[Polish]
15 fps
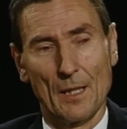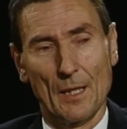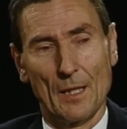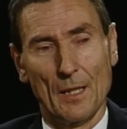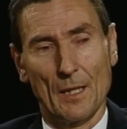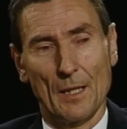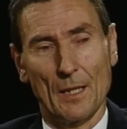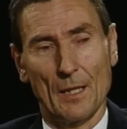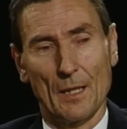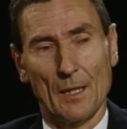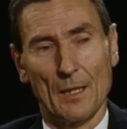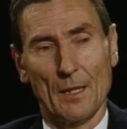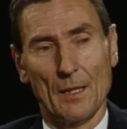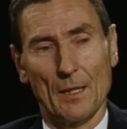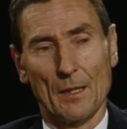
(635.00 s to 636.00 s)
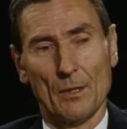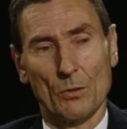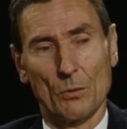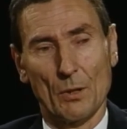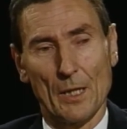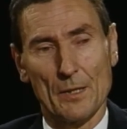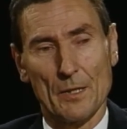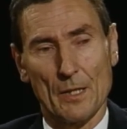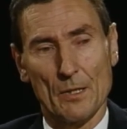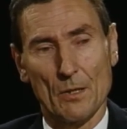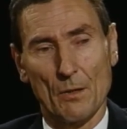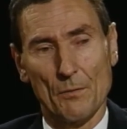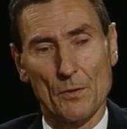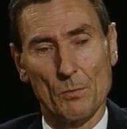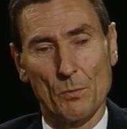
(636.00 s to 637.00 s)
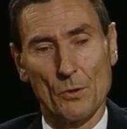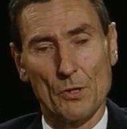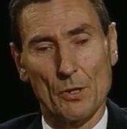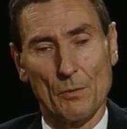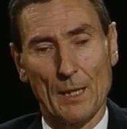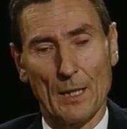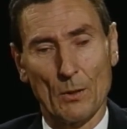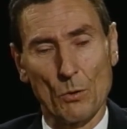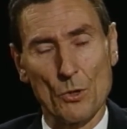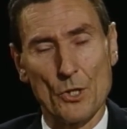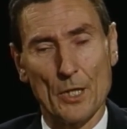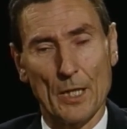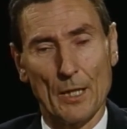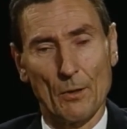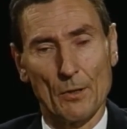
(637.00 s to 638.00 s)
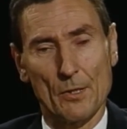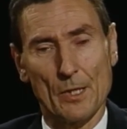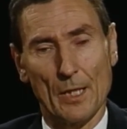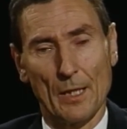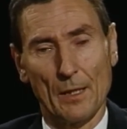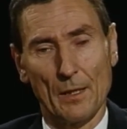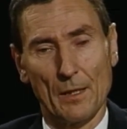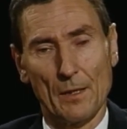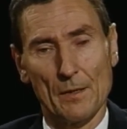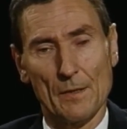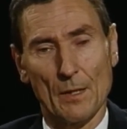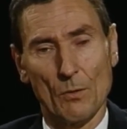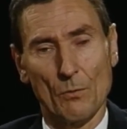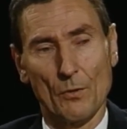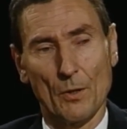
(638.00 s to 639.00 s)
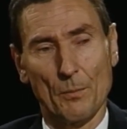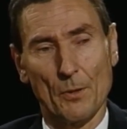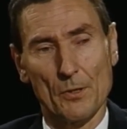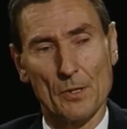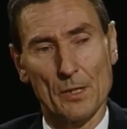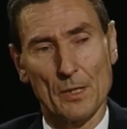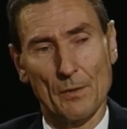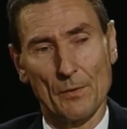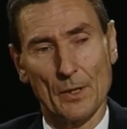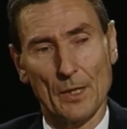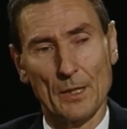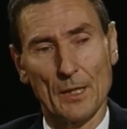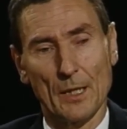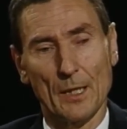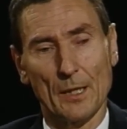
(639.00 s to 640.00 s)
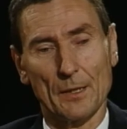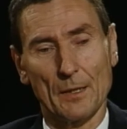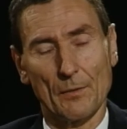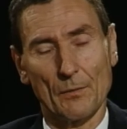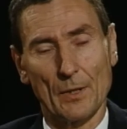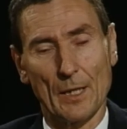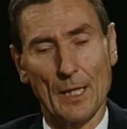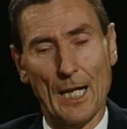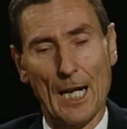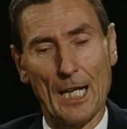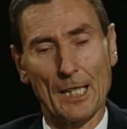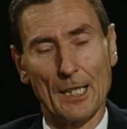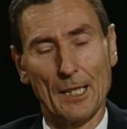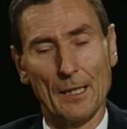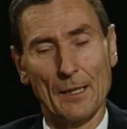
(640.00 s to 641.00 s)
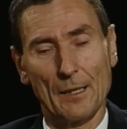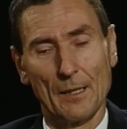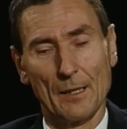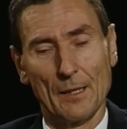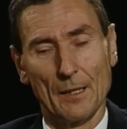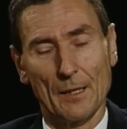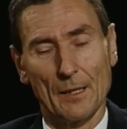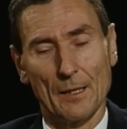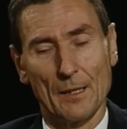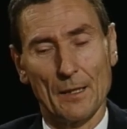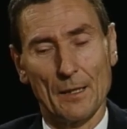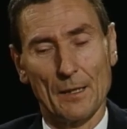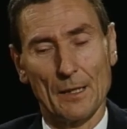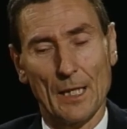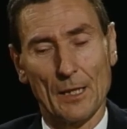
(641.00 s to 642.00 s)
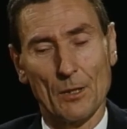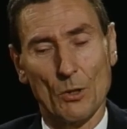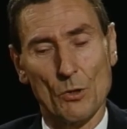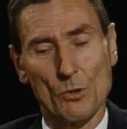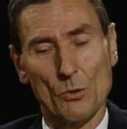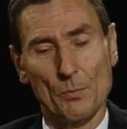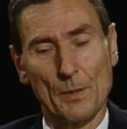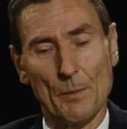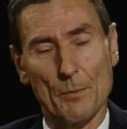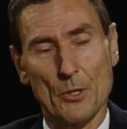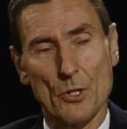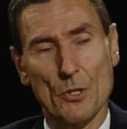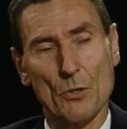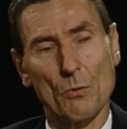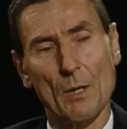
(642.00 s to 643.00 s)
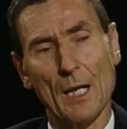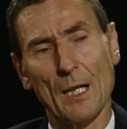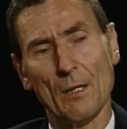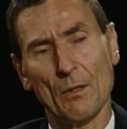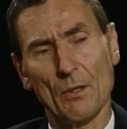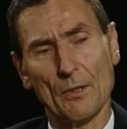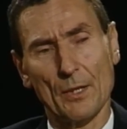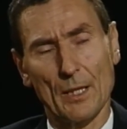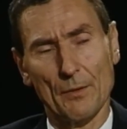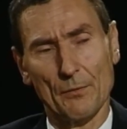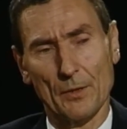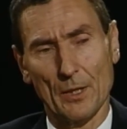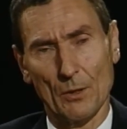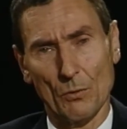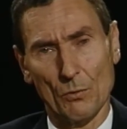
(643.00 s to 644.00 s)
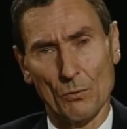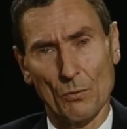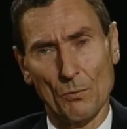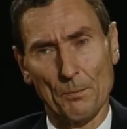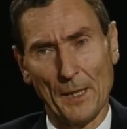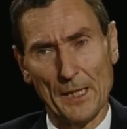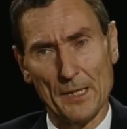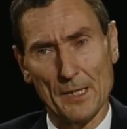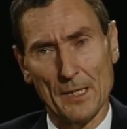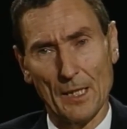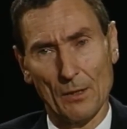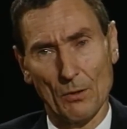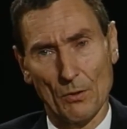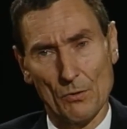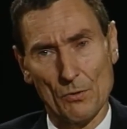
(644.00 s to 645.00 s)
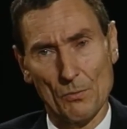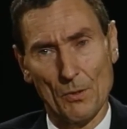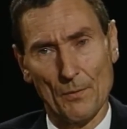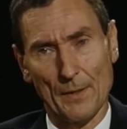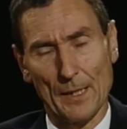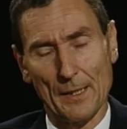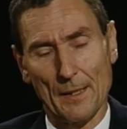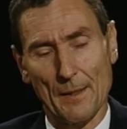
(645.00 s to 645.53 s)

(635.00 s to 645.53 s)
e, która zresztą wzbudziła różne oceny, zarówno pozytywne i negatywne, ale jak rozumiem, szła ona w kierunku pańskiego rozumowania.